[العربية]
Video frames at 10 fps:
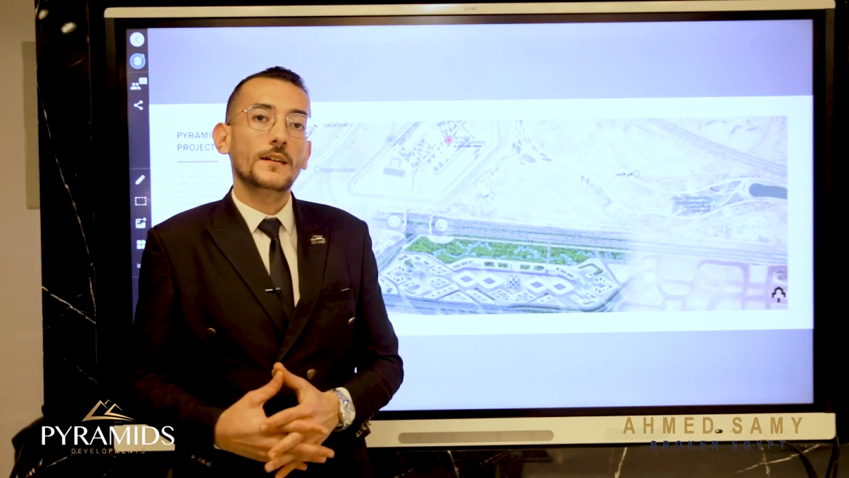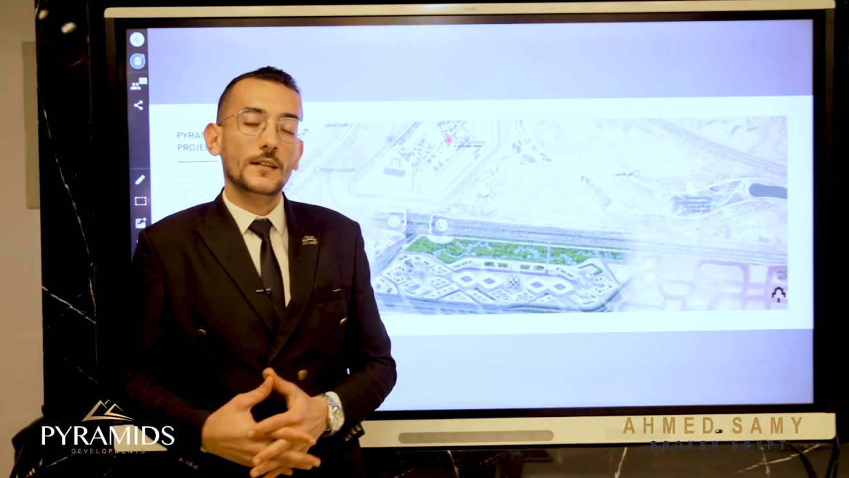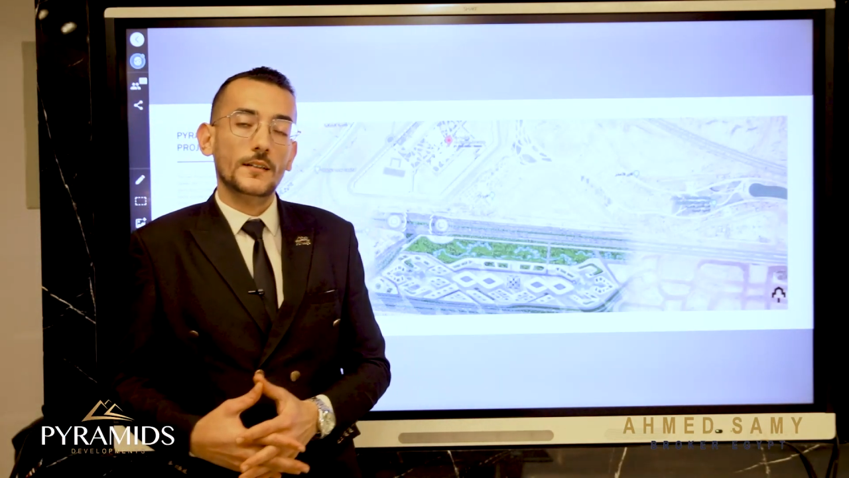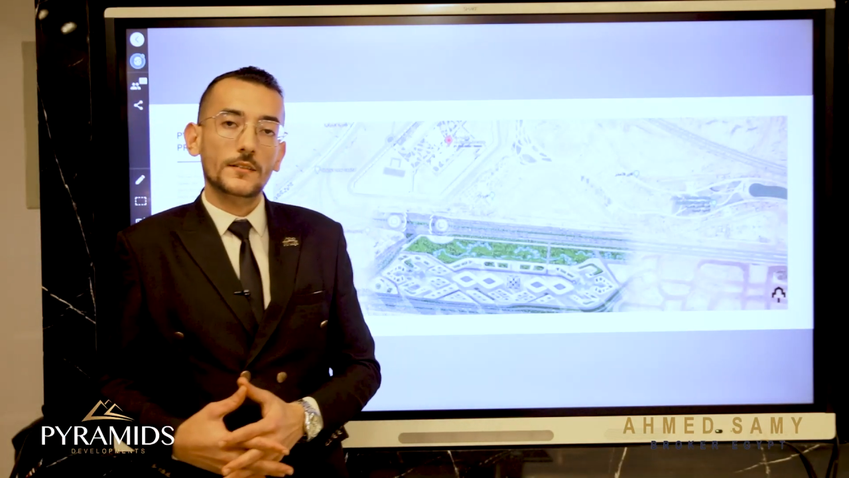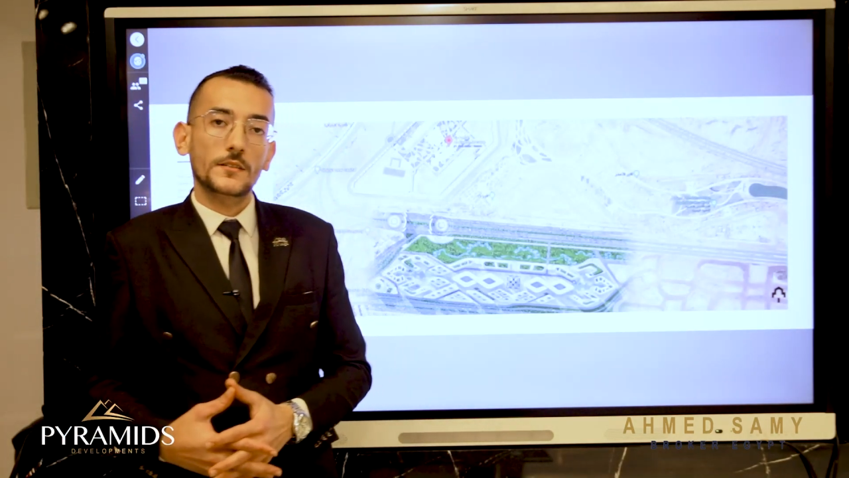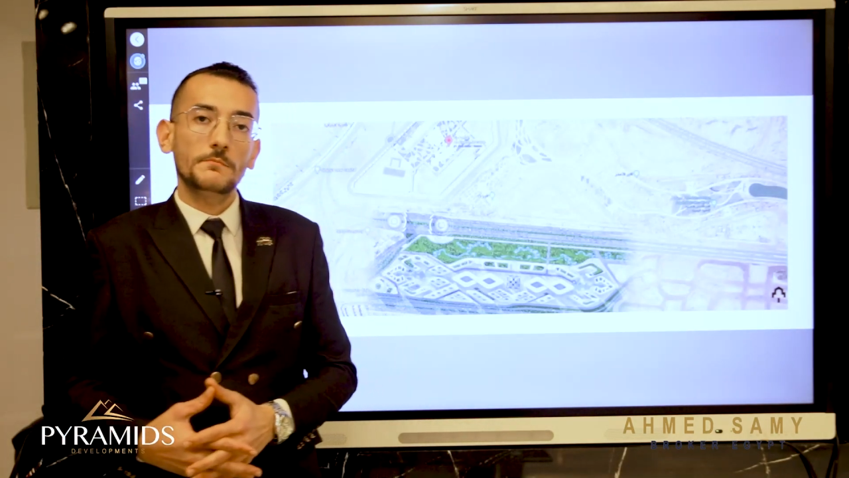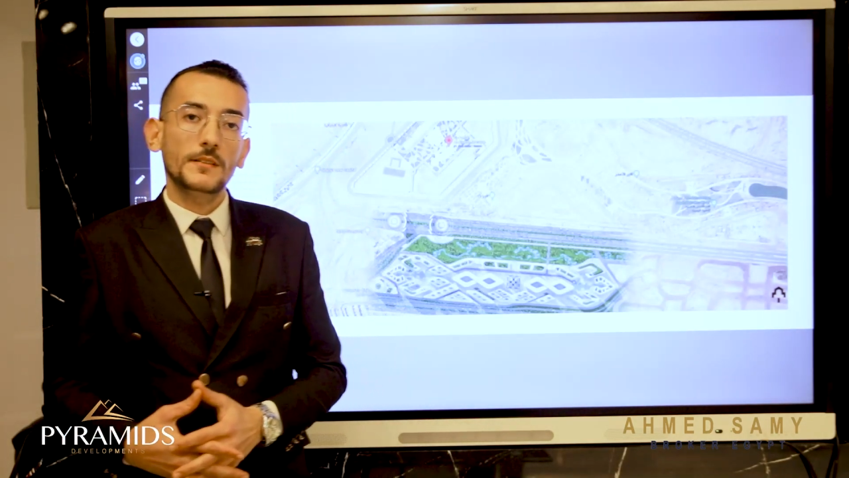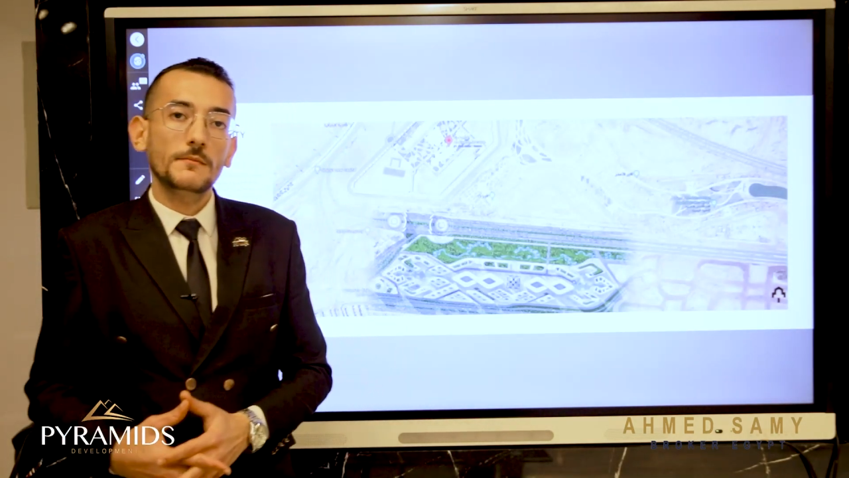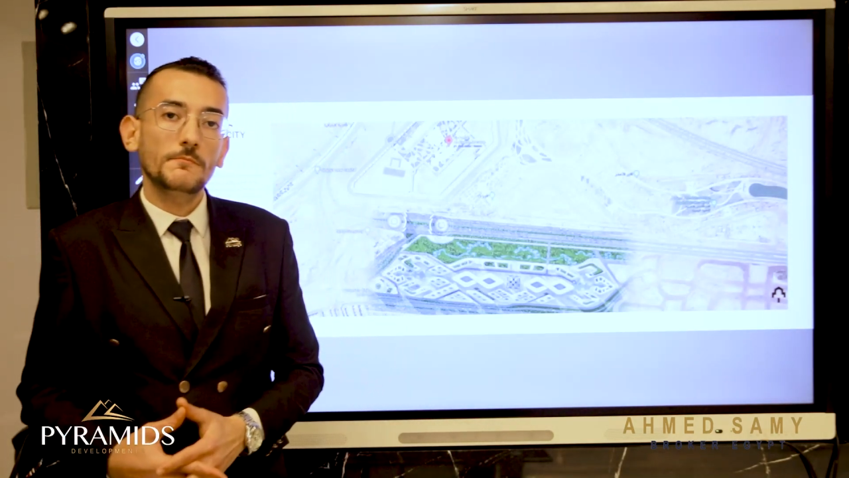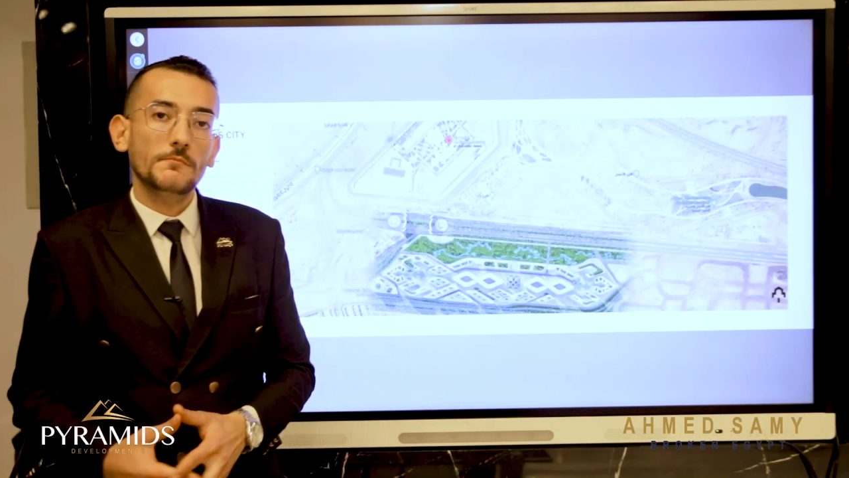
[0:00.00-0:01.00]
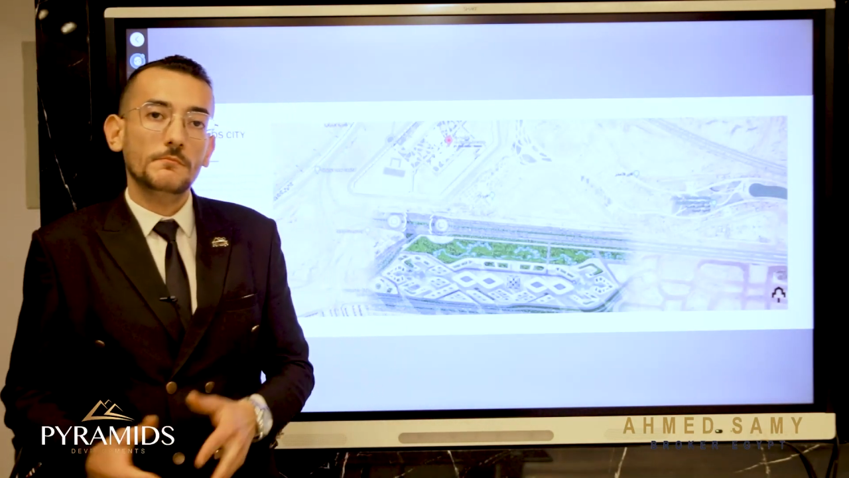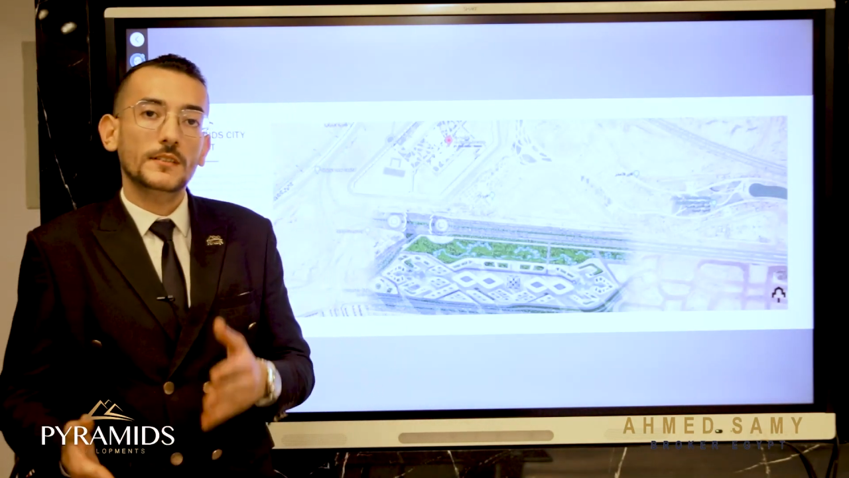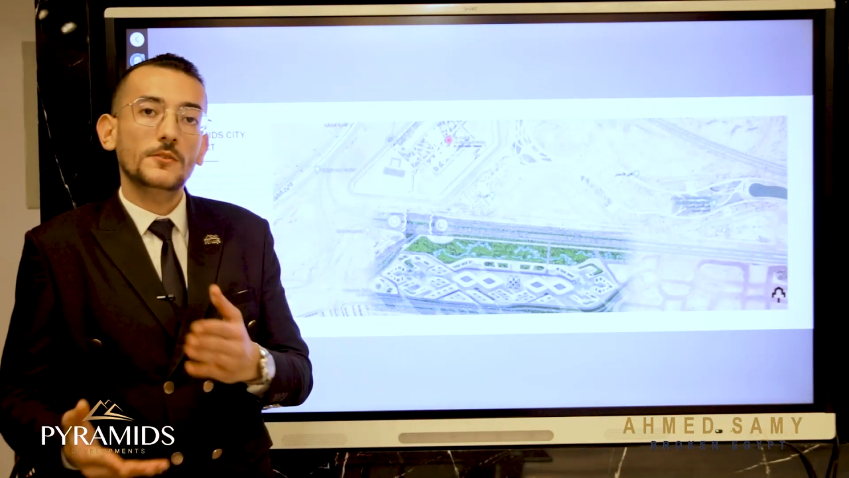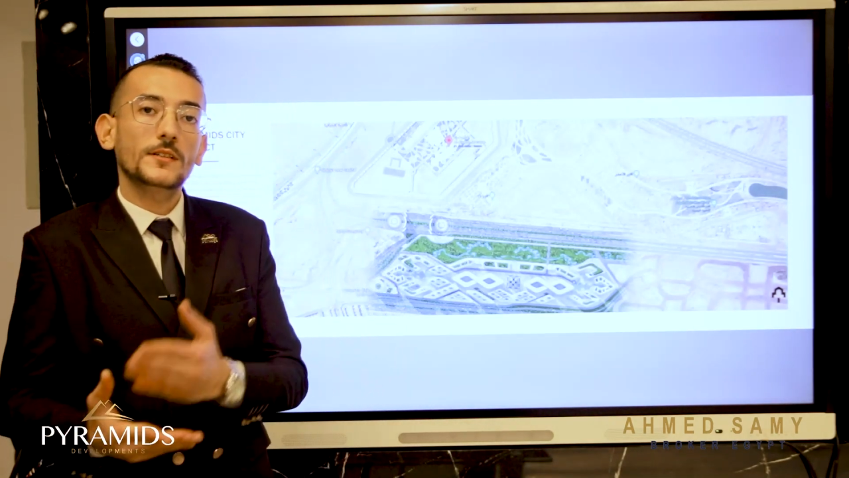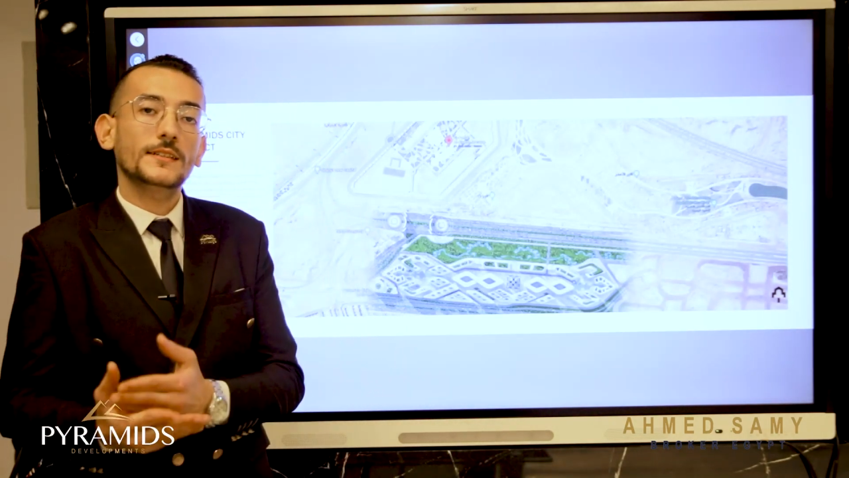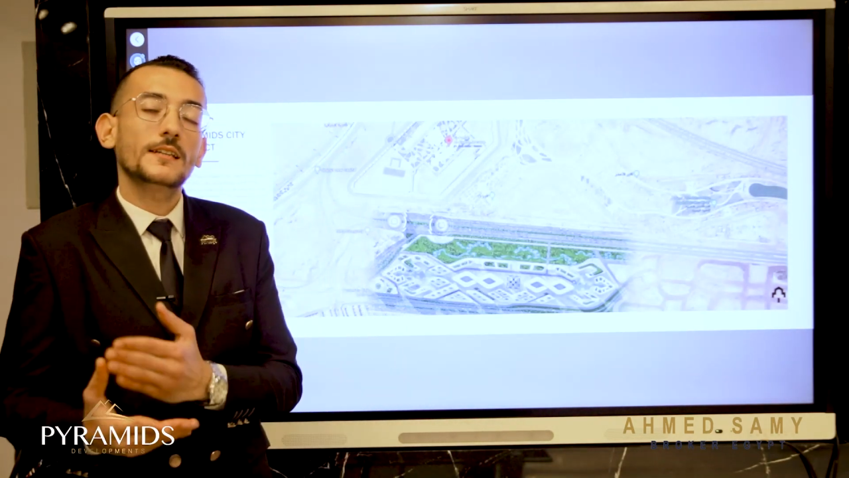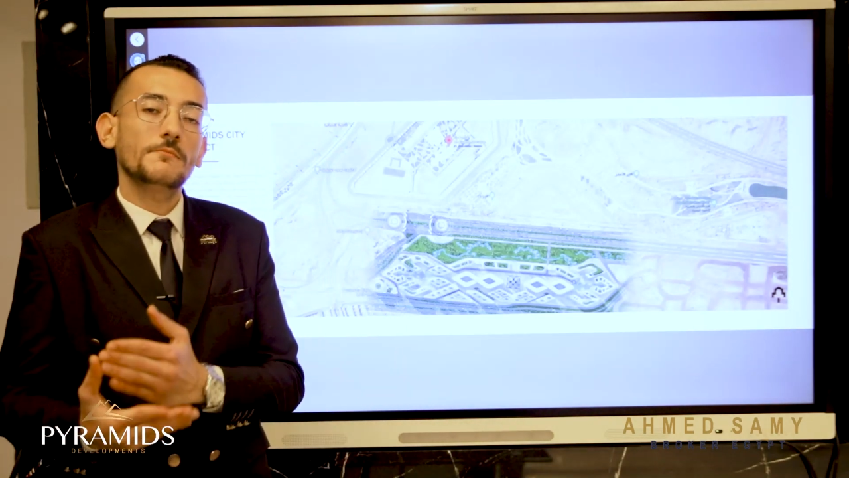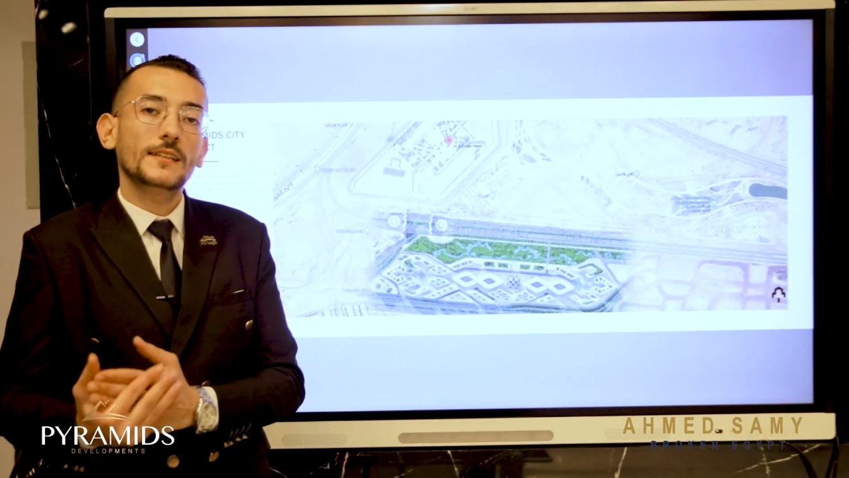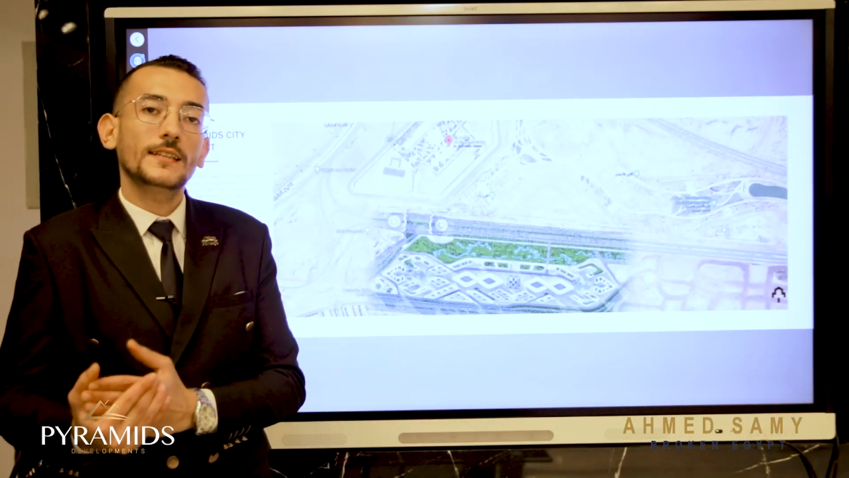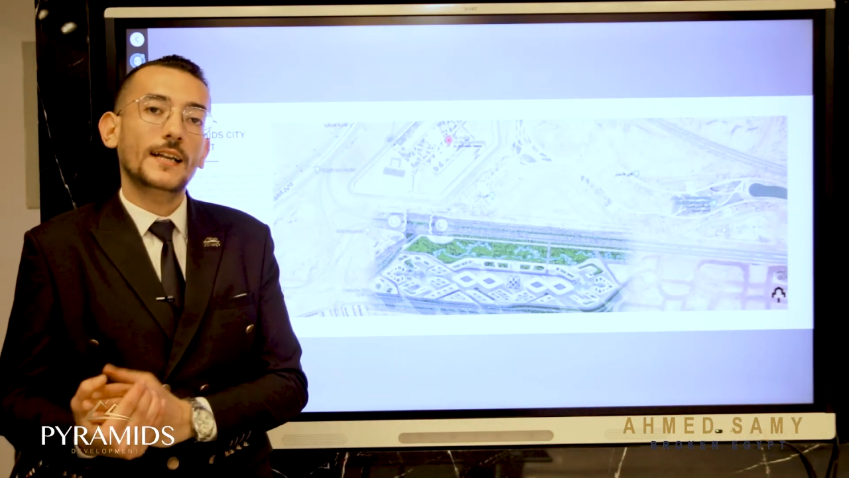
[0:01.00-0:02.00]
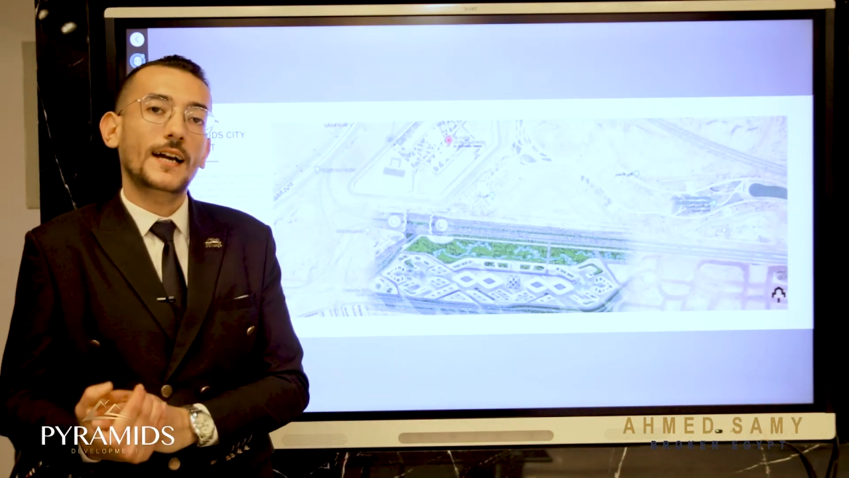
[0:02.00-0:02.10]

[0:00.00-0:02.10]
آه، كطبي بدور دايما